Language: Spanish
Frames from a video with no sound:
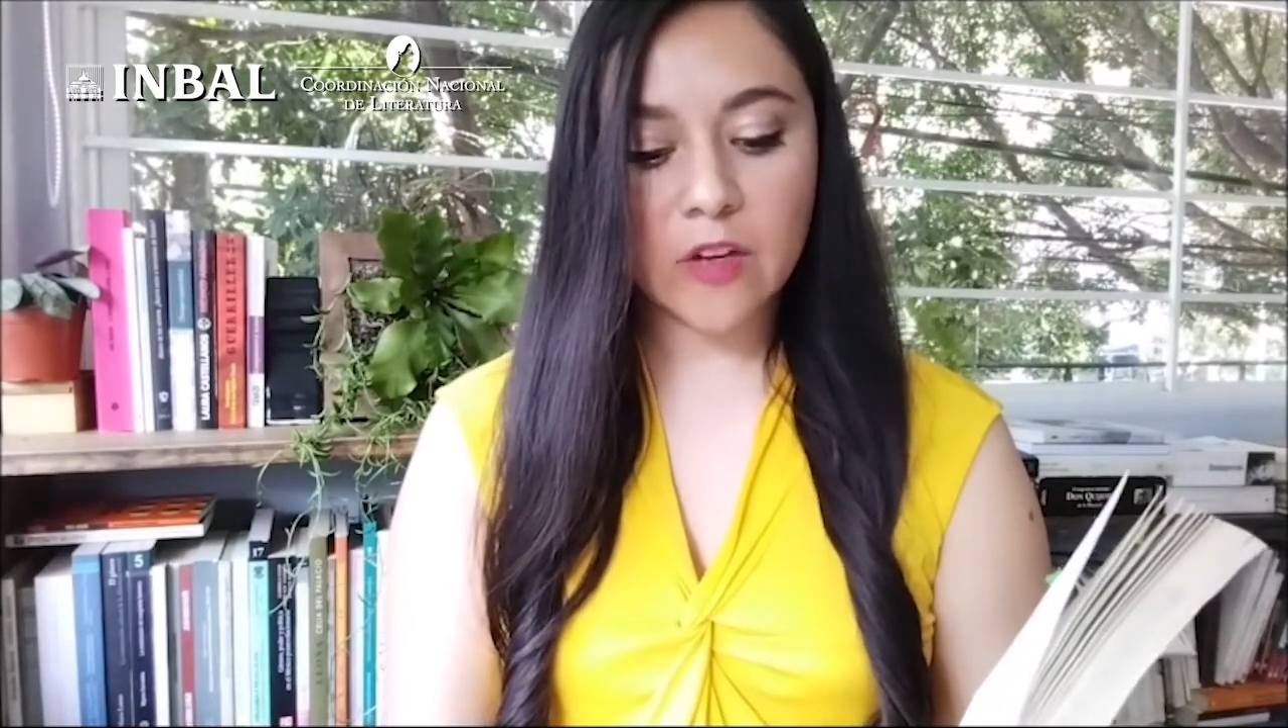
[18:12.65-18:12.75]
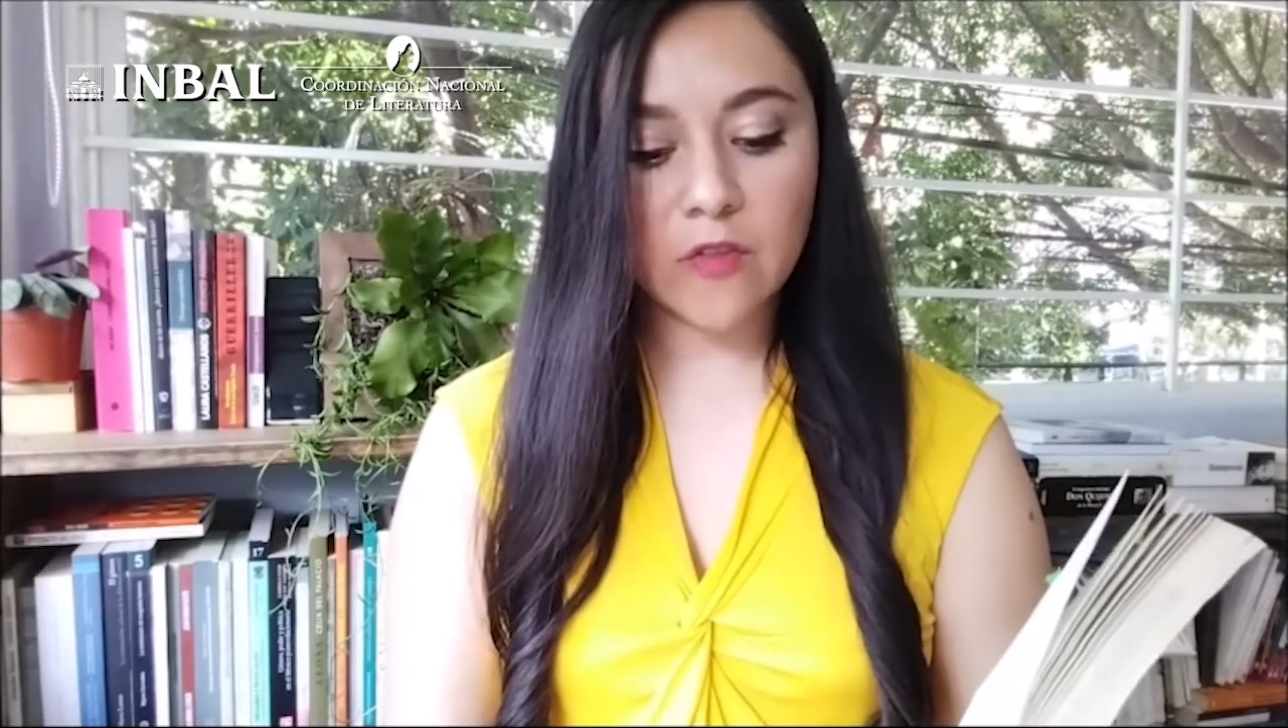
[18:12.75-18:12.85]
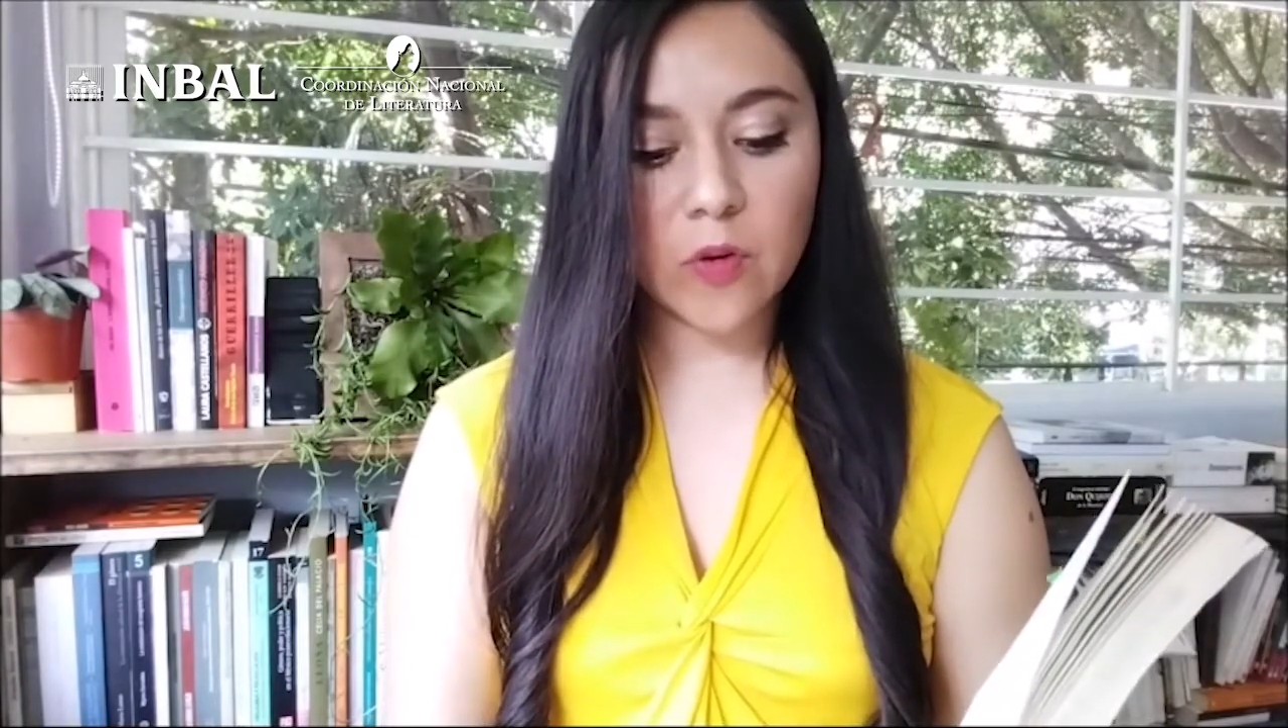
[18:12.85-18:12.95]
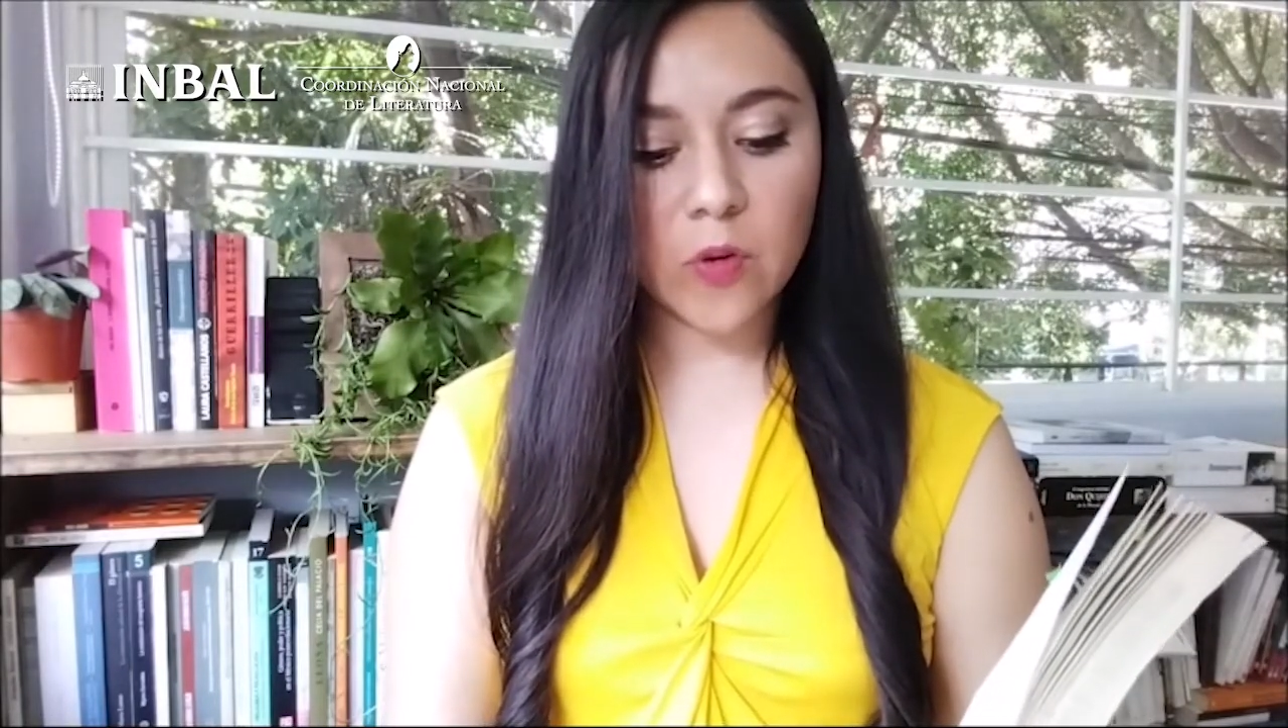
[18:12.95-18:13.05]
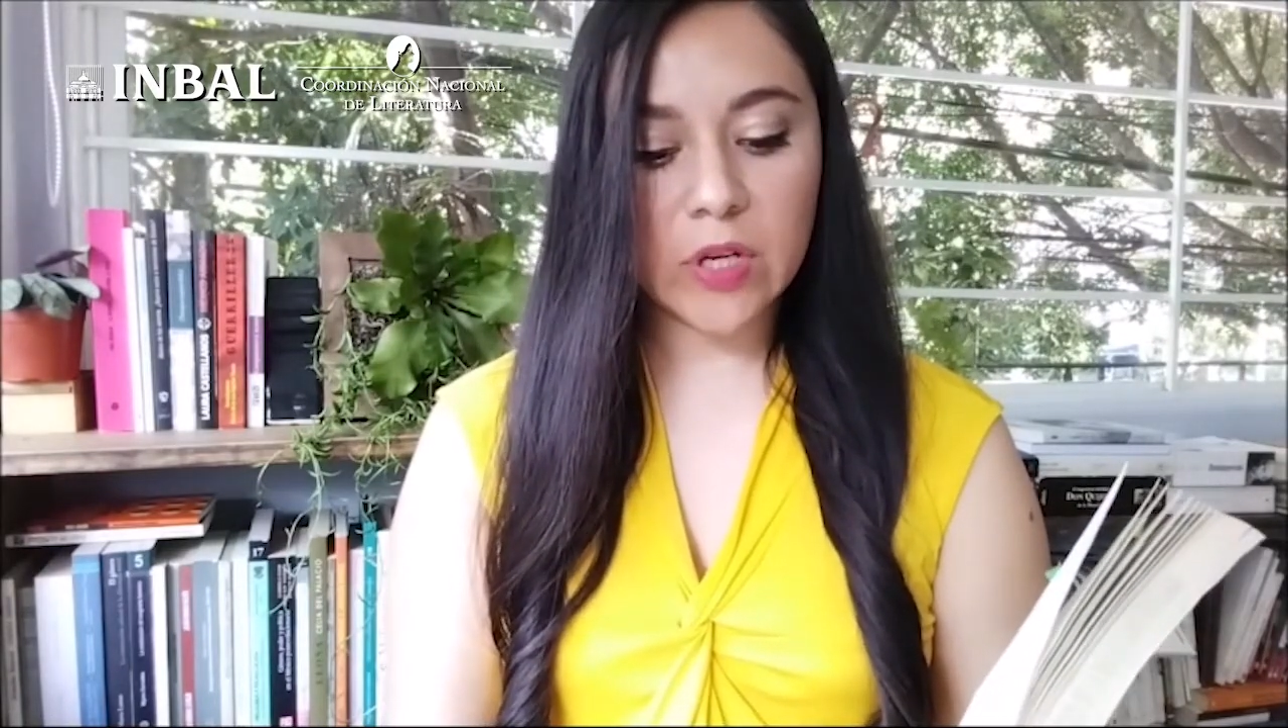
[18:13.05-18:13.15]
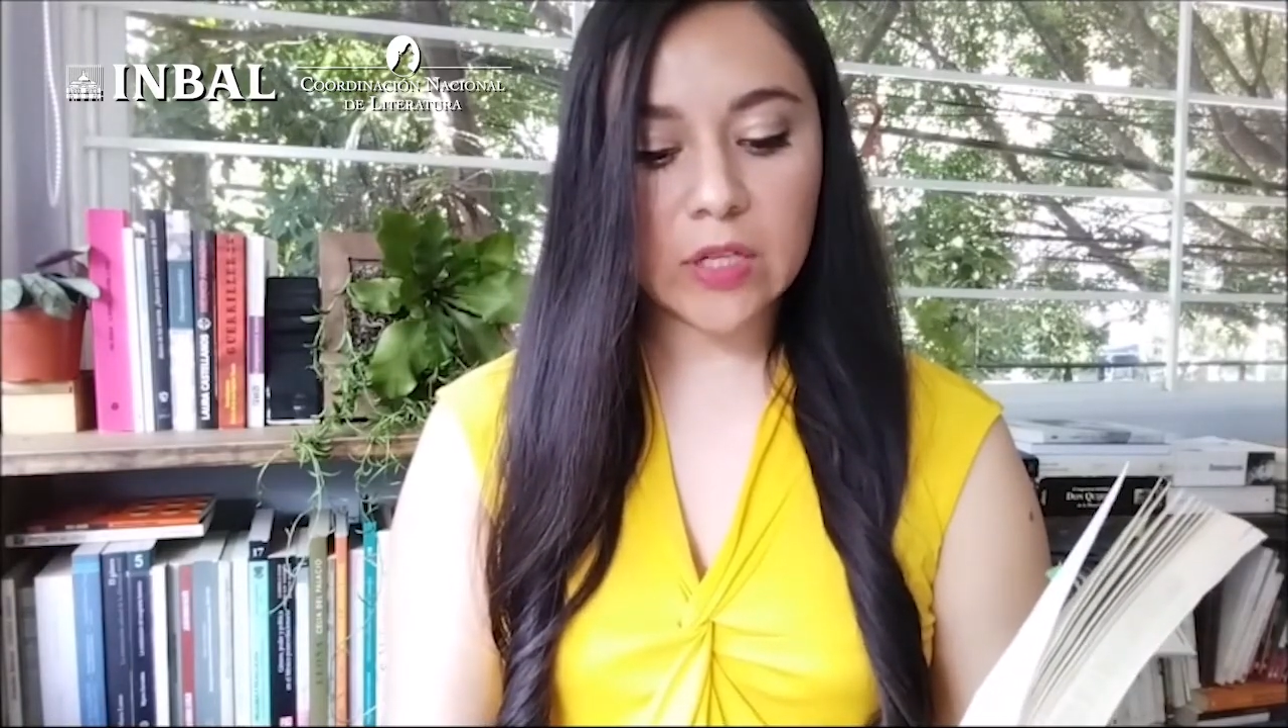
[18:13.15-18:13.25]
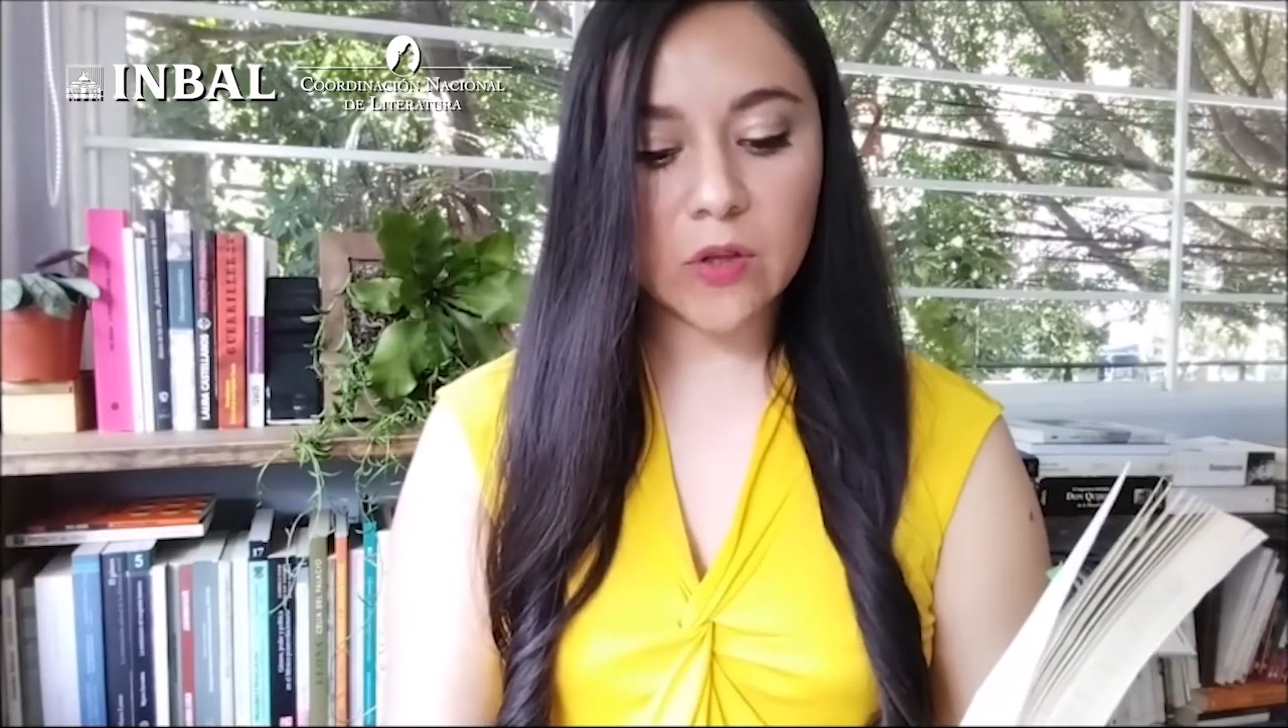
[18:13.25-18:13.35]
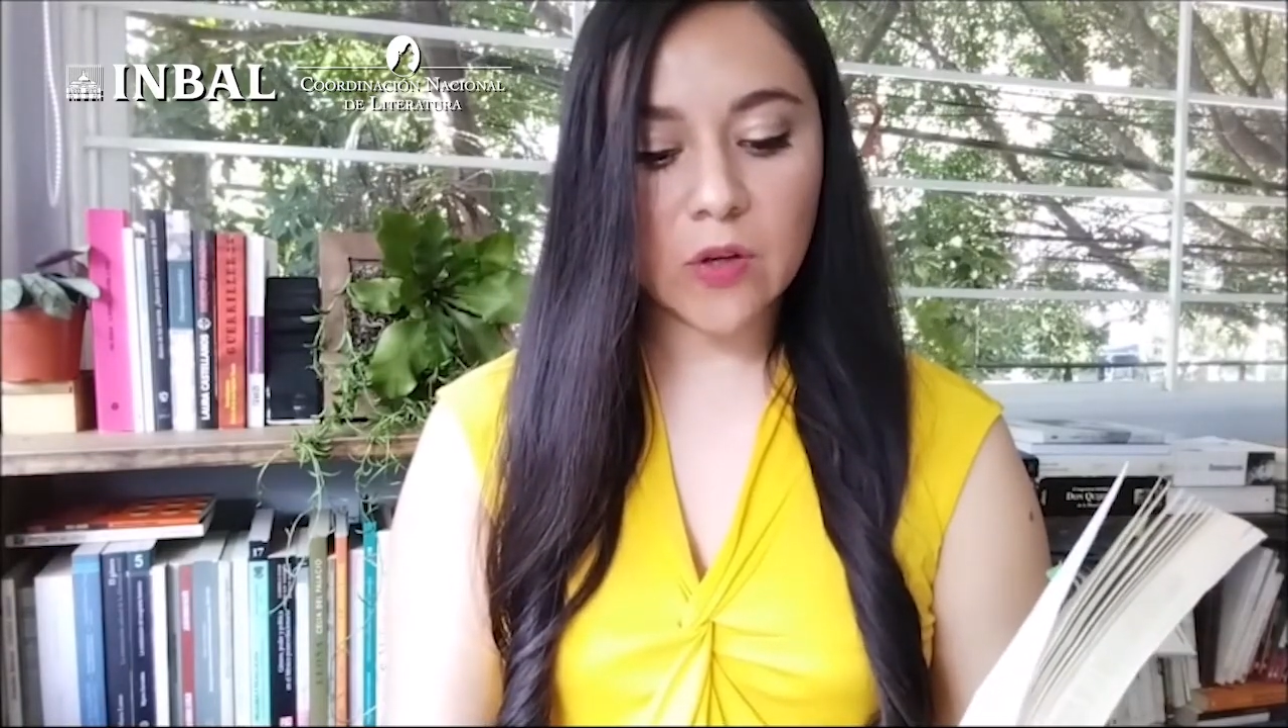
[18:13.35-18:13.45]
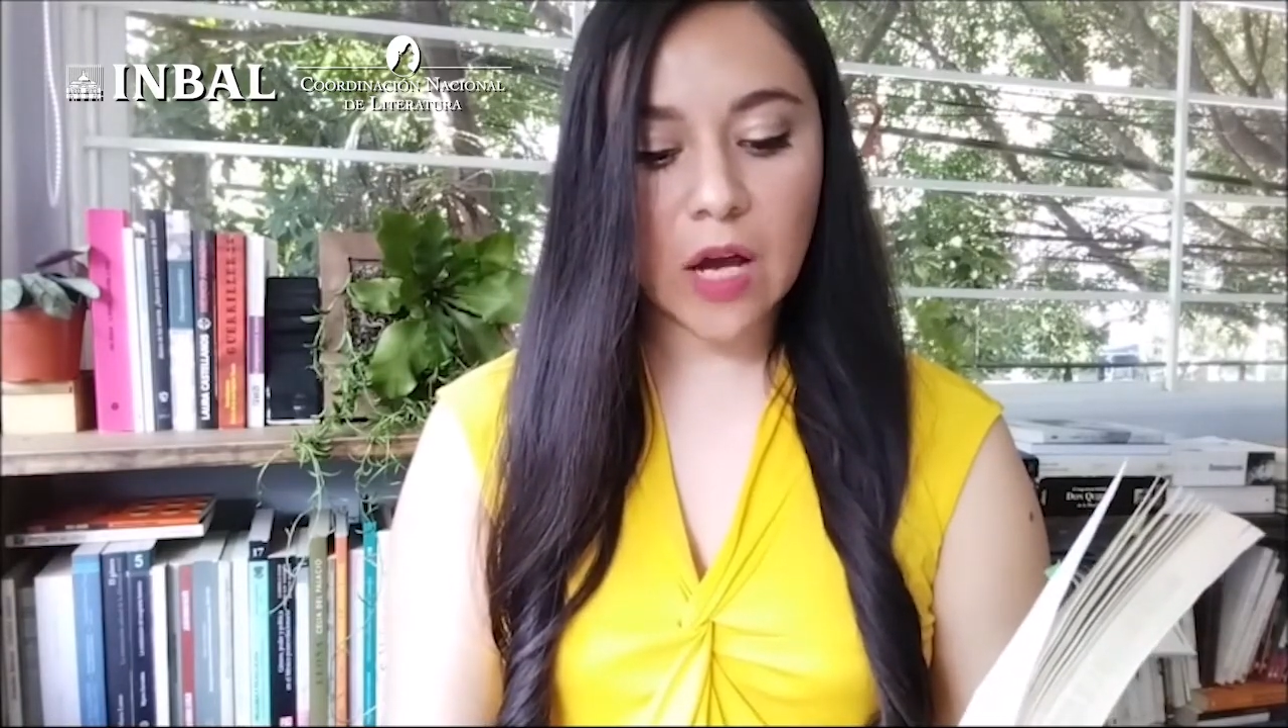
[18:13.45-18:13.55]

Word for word: influido